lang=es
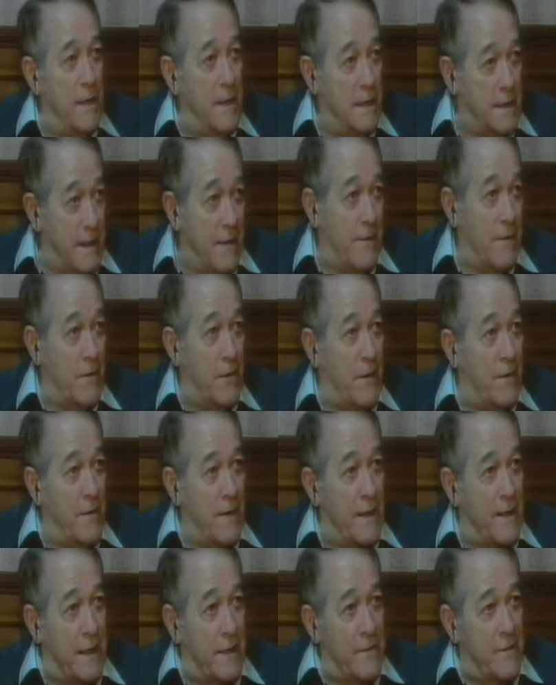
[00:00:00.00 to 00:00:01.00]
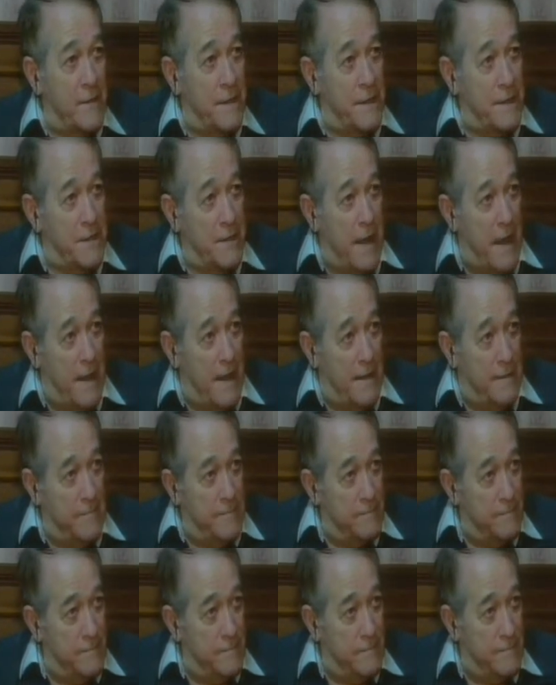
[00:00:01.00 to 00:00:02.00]
estaba con libertad condicional
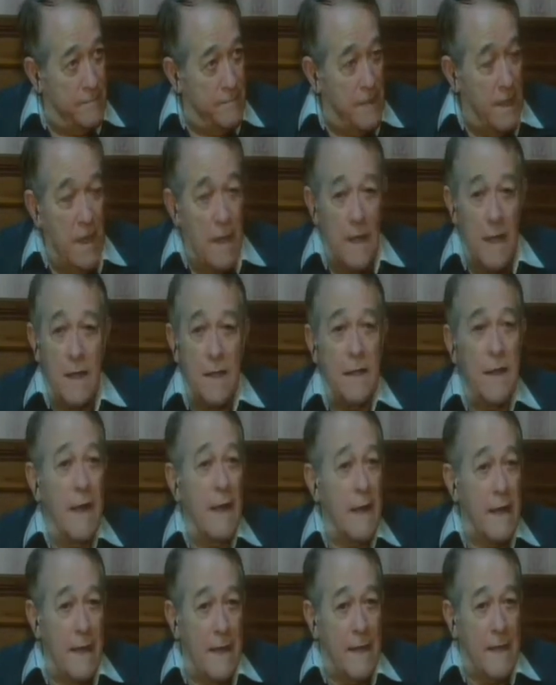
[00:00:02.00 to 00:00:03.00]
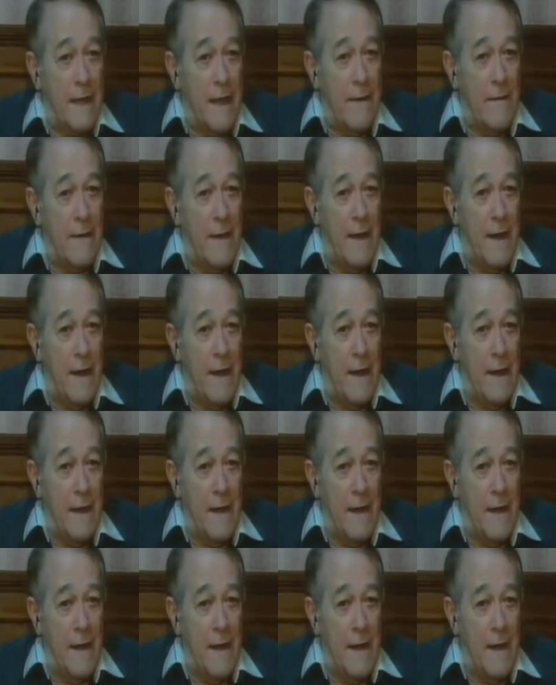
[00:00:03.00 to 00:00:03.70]
y el que estaba,